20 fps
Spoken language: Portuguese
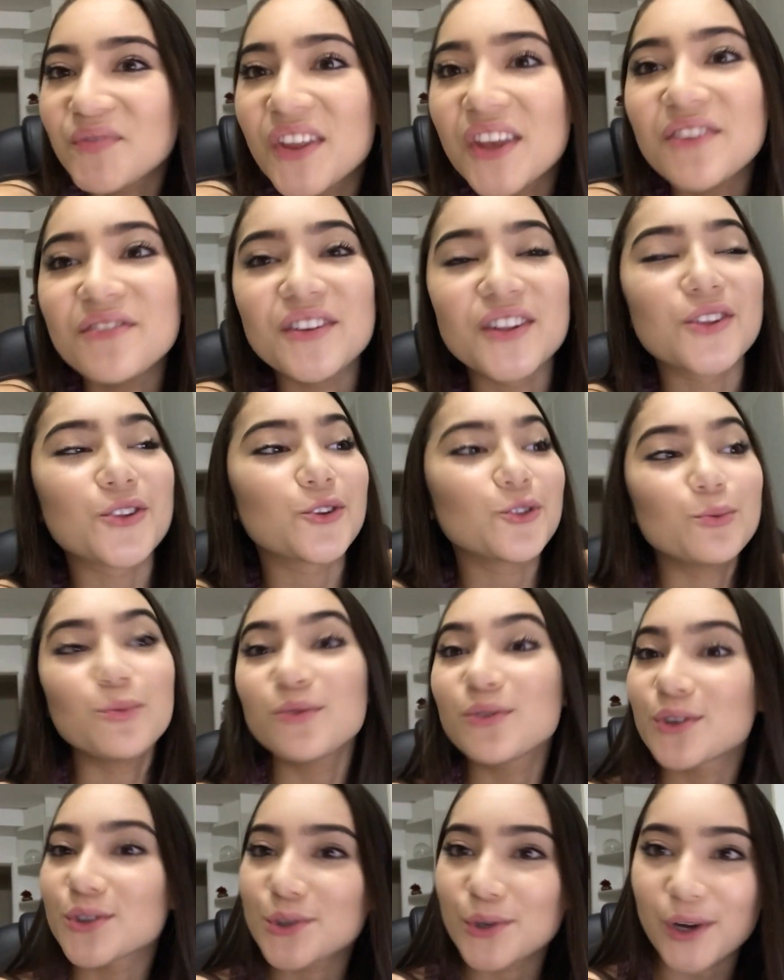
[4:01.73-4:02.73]
Enfim, todo
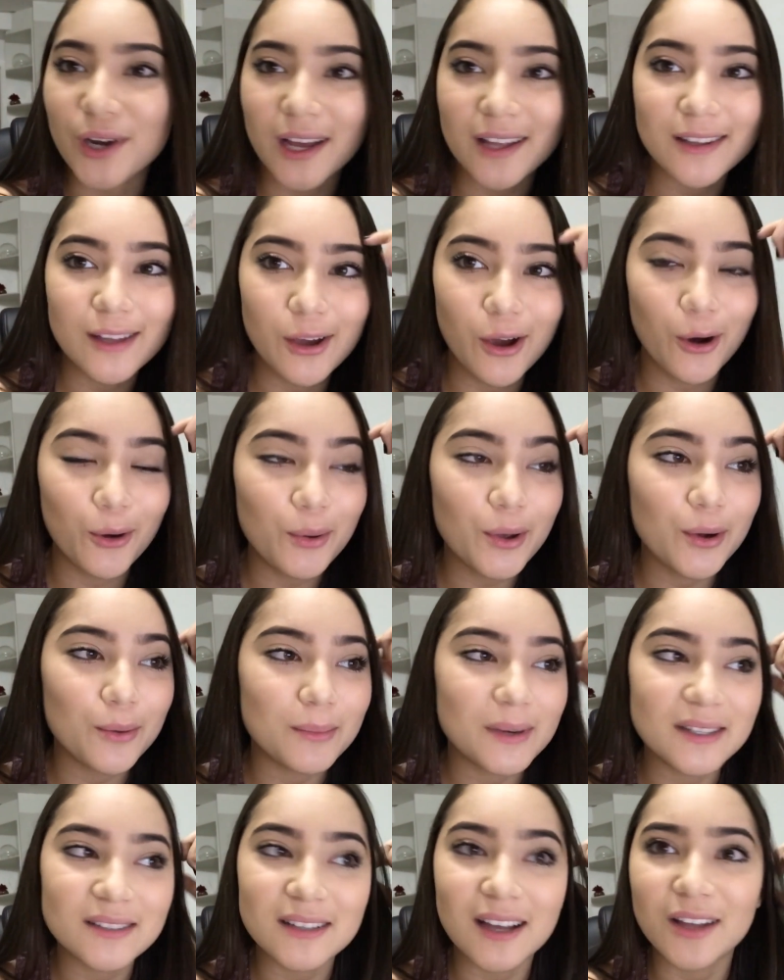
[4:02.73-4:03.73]
mundo ficou chocado igual eu,
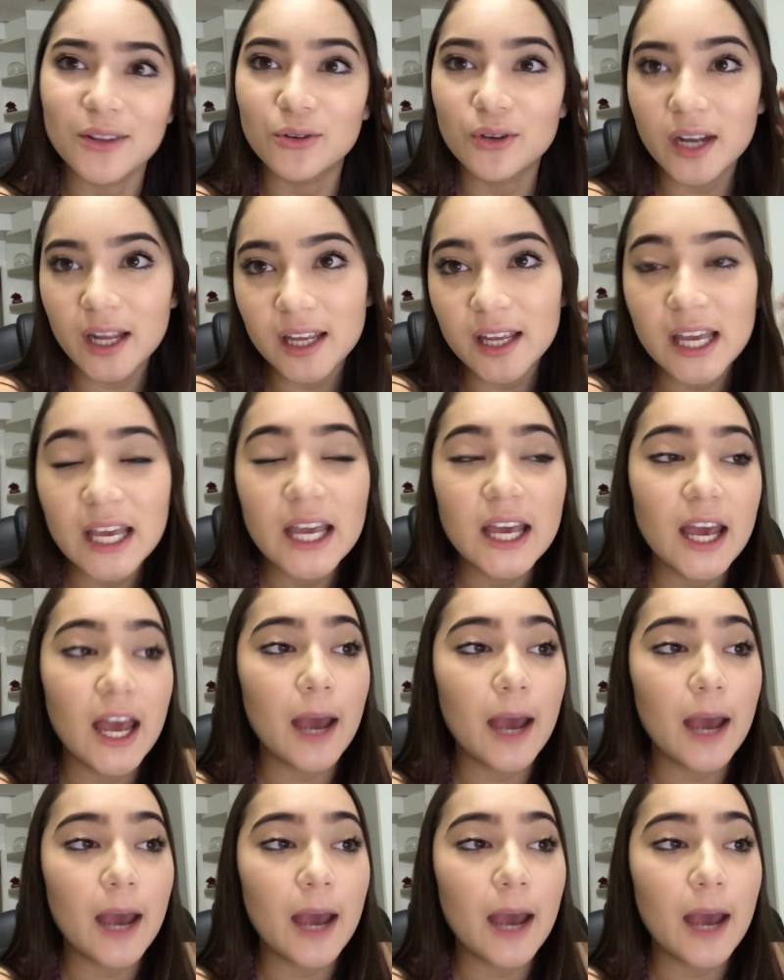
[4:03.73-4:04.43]
mas adorei.